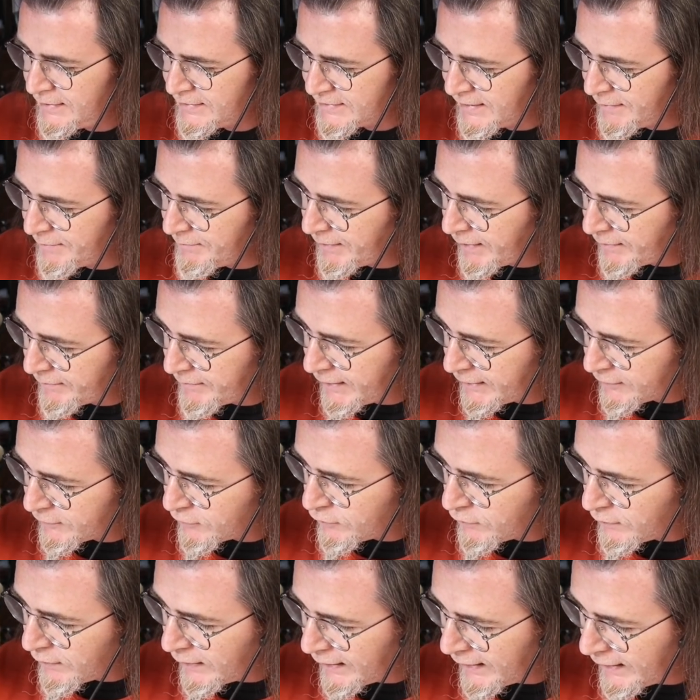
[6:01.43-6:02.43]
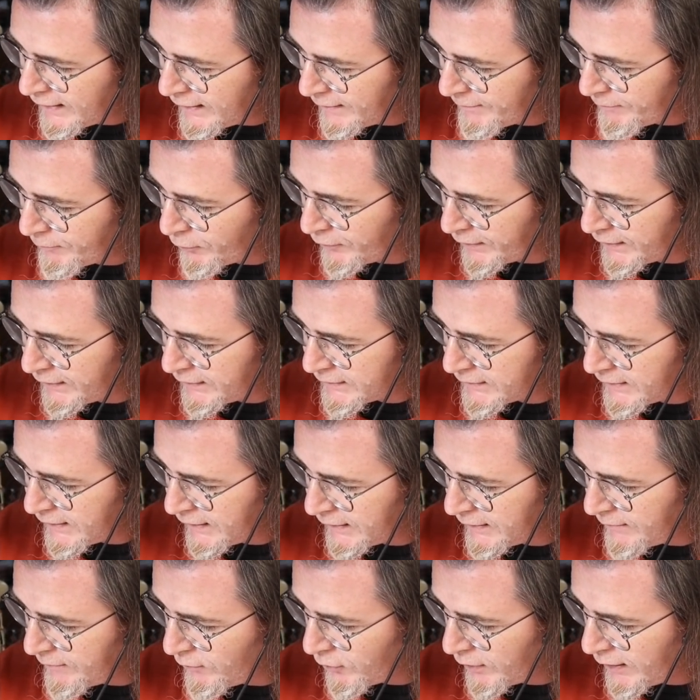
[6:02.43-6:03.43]
y siempre abierto a poder
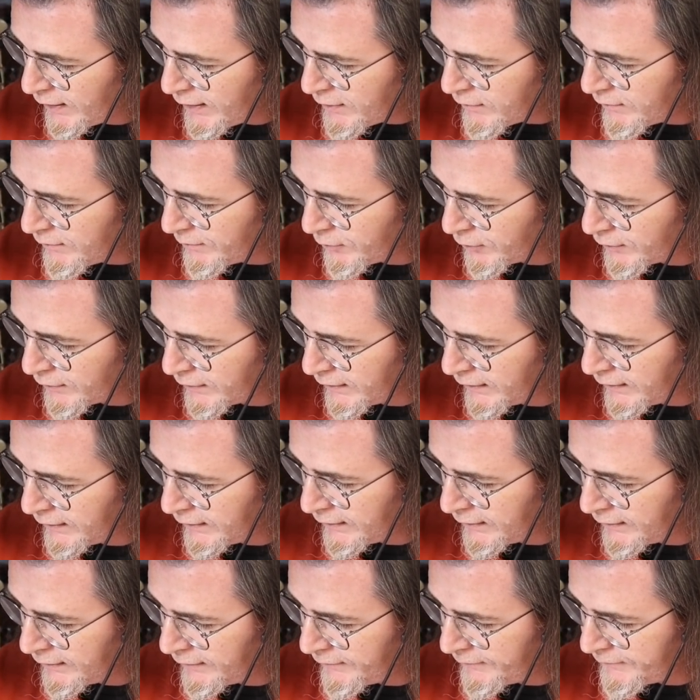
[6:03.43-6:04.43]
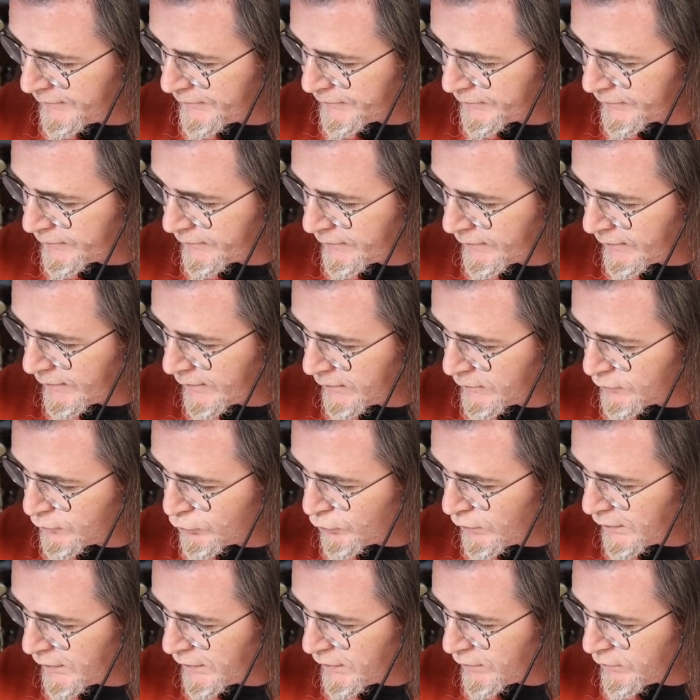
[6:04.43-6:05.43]
estar equivocado porque
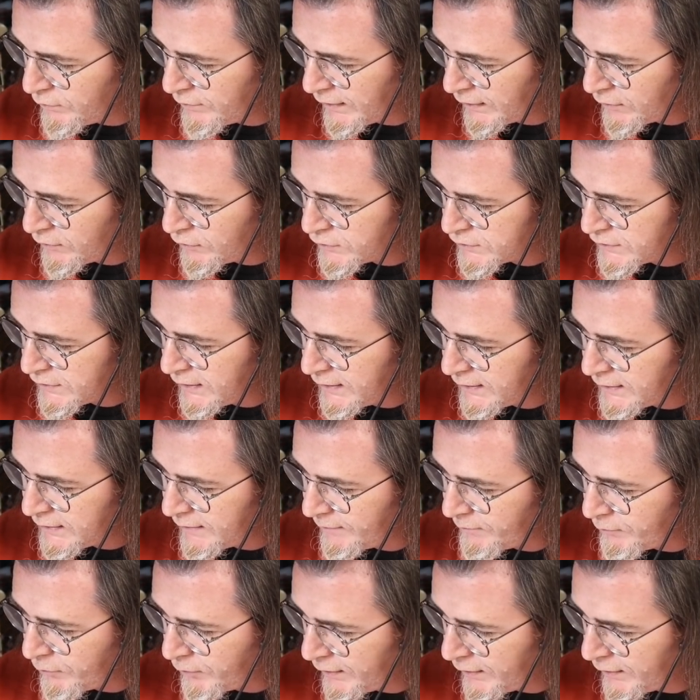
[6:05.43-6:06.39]
tú dices una cosa y